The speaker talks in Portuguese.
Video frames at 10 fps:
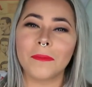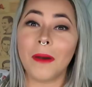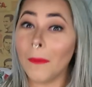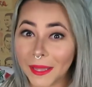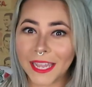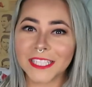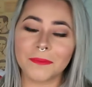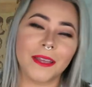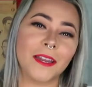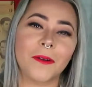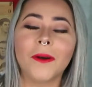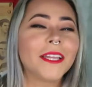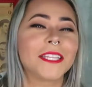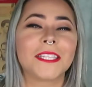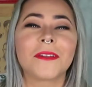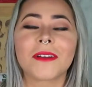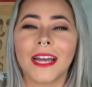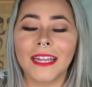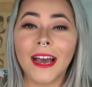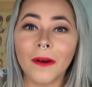palmeirense para ele conhecer o
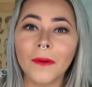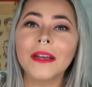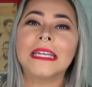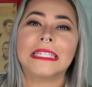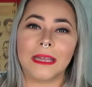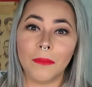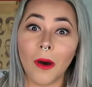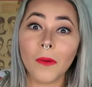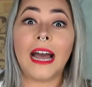canal, tá bom?